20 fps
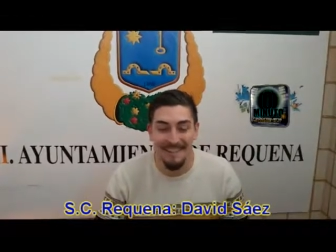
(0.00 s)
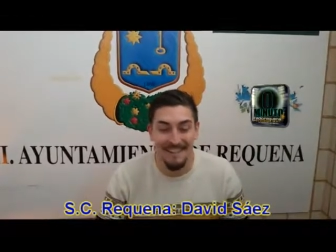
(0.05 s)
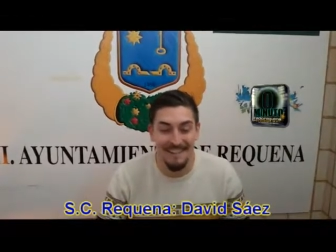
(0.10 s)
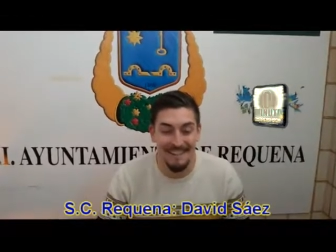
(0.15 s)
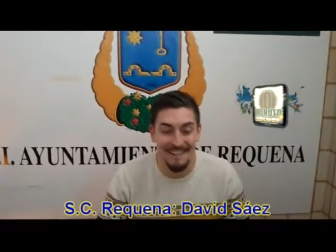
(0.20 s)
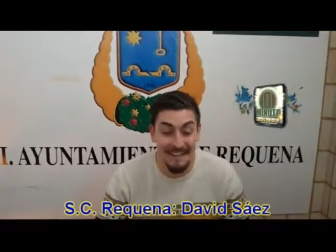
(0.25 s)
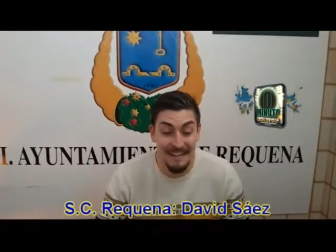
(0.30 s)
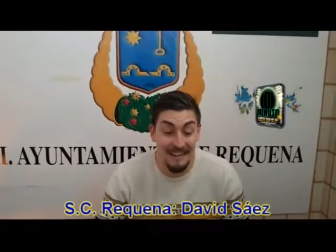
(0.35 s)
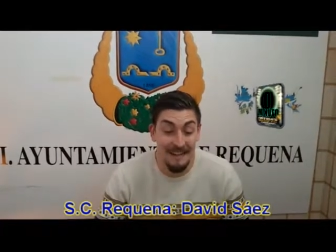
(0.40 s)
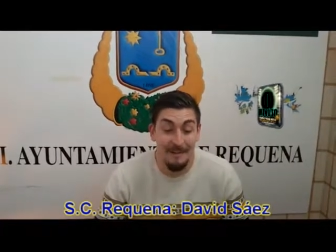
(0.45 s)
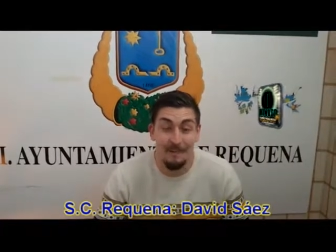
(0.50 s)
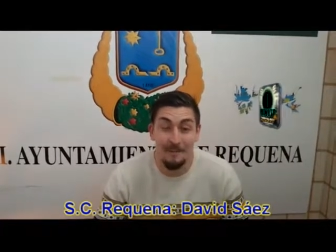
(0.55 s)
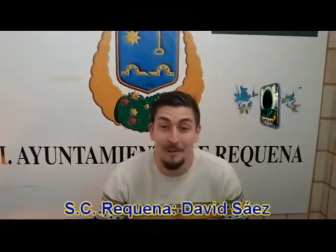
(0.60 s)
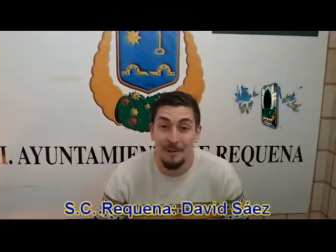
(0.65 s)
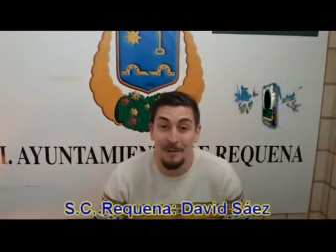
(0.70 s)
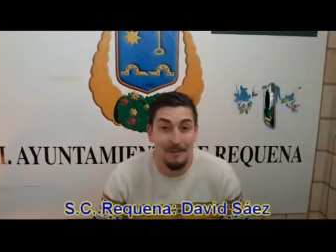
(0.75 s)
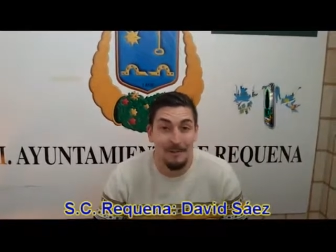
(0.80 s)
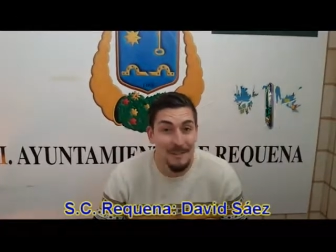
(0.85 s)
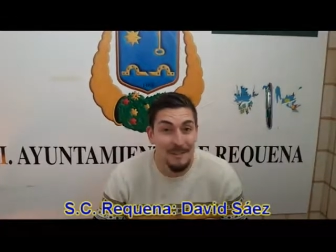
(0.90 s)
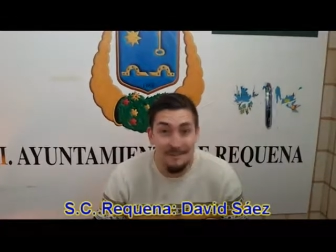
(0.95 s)
Eh, nada, muy
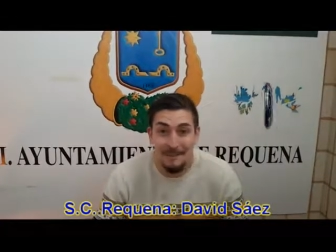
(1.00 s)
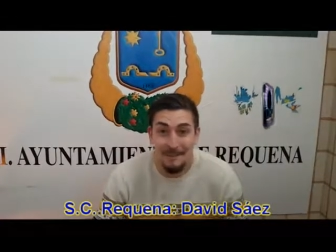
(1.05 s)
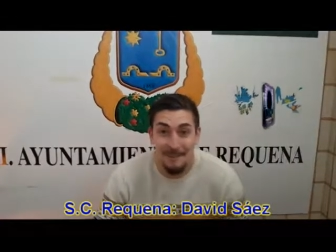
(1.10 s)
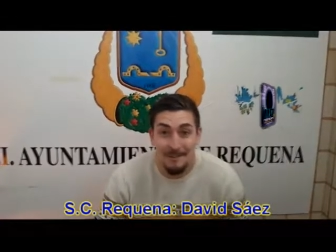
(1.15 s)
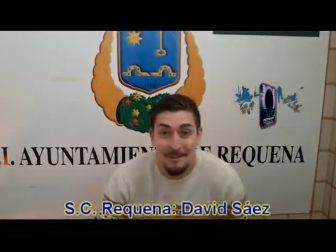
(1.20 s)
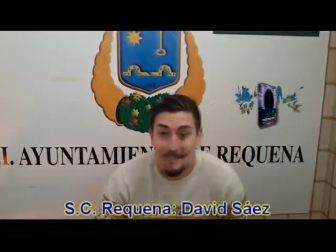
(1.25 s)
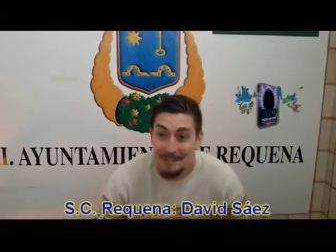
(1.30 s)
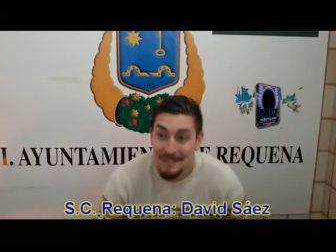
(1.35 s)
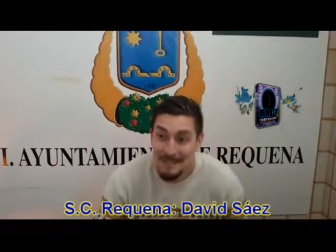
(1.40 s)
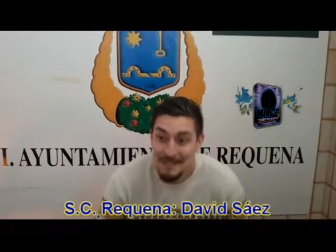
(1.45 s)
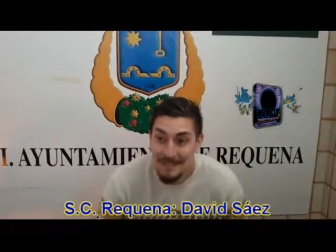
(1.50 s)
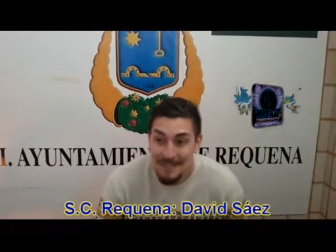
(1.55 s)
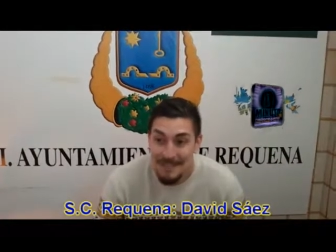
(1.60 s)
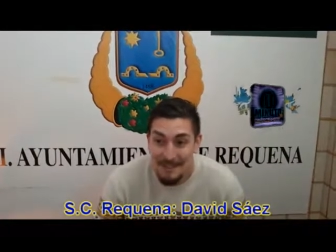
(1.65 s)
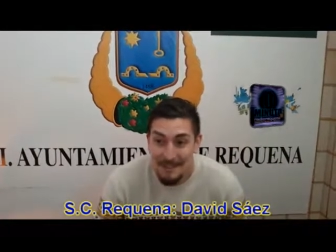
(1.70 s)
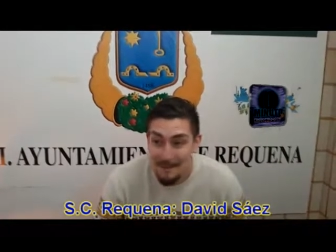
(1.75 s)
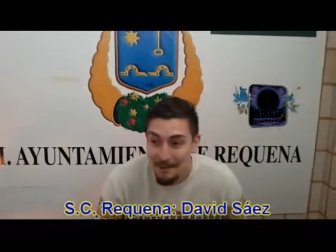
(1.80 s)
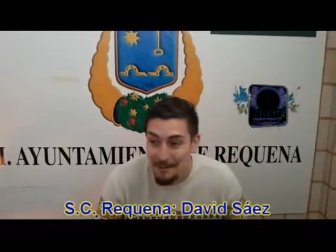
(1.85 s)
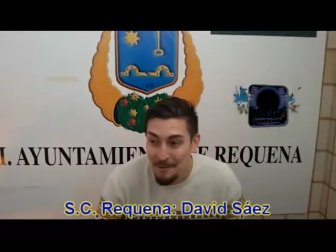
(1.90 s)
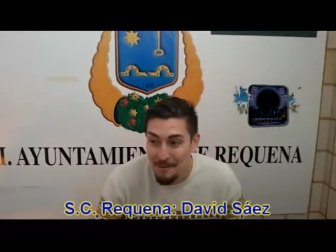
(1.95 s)
contento.
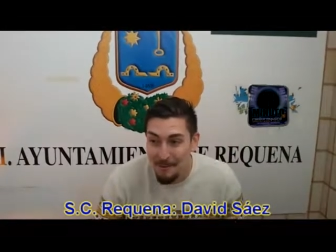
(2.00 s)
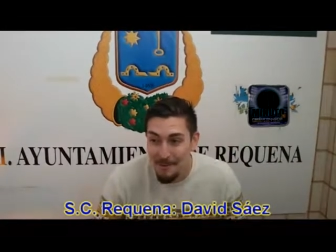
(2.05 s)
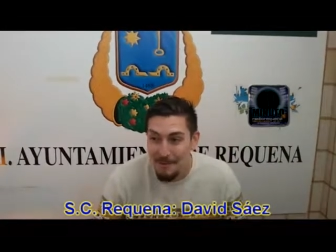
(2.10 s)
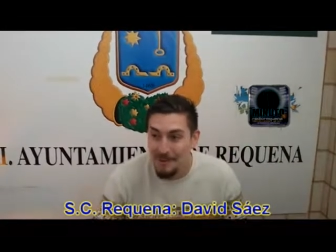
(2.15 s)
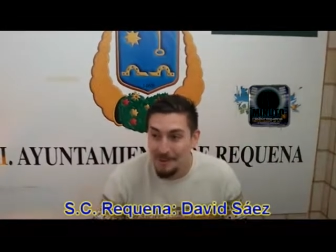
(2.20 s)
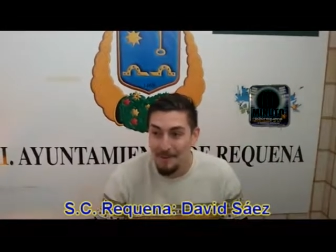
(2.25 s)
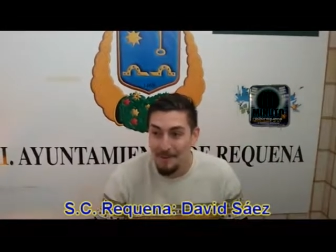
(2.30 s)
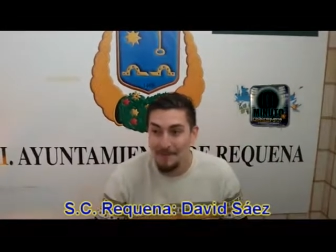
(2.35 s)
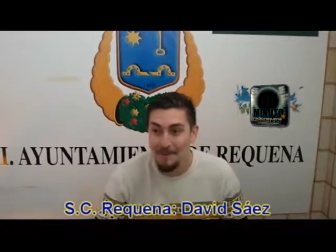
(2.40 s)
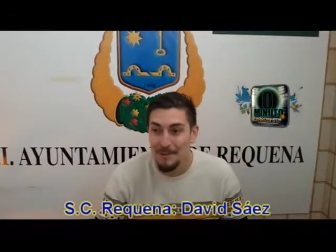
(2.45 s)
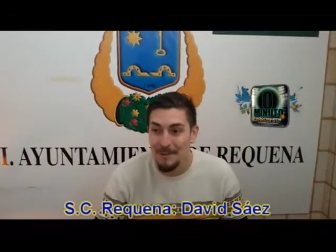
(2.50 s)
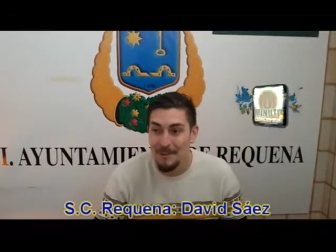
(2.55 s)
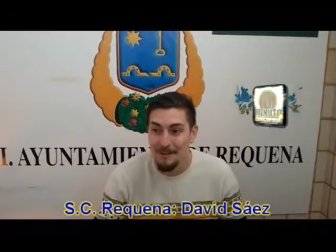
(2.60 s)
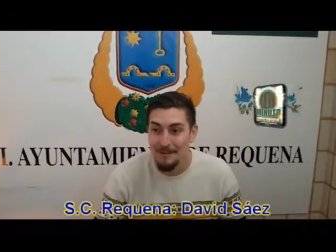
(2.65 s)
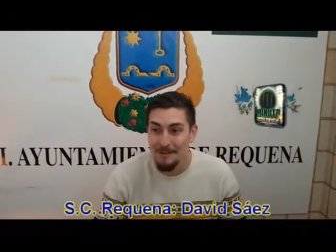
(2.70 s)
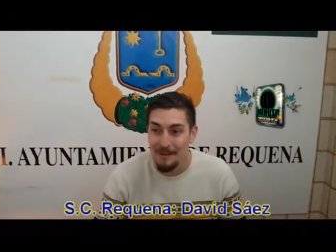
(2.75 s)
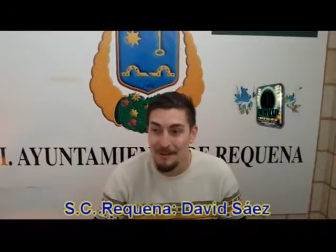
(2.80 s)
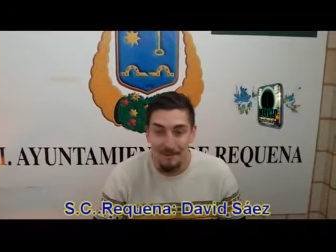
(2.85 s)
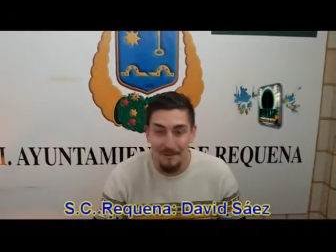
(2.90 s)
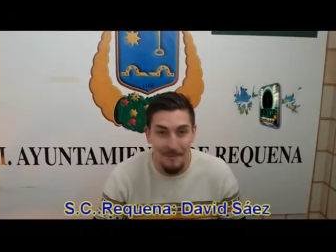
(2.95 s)
Eh, no se puede debutar
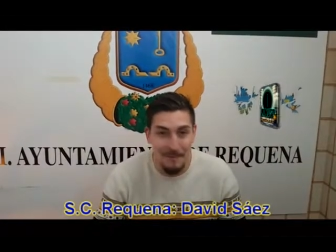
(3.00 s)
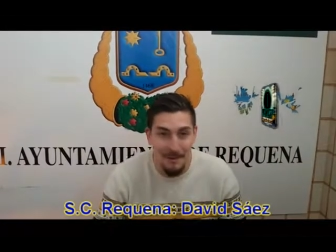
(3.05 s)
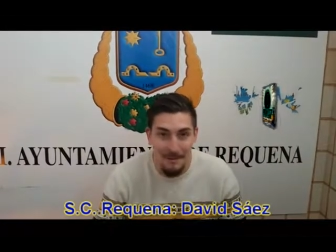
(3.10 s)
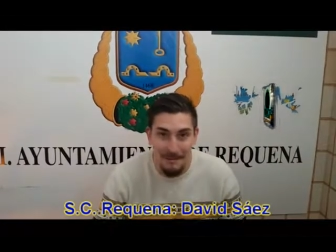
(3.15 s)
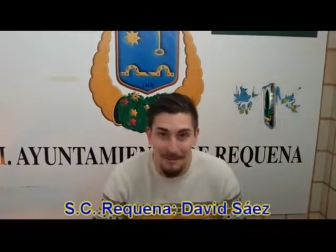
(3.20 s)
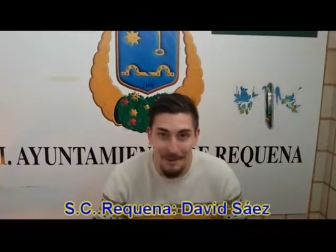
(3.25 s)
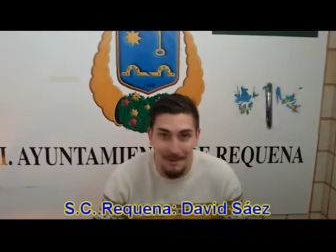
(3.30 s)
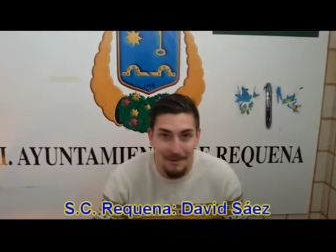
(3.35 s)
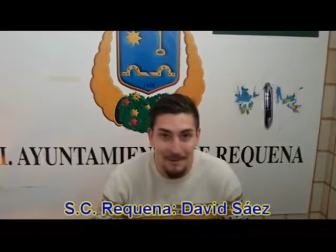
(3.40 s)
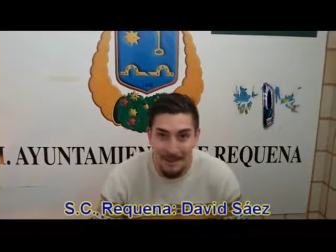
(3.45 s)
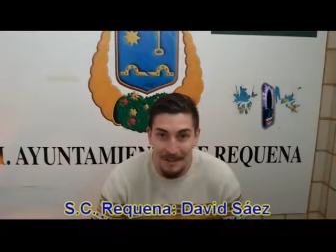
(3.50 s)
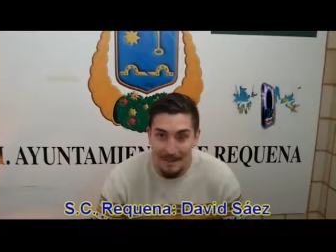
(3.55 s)
de una forma mejor.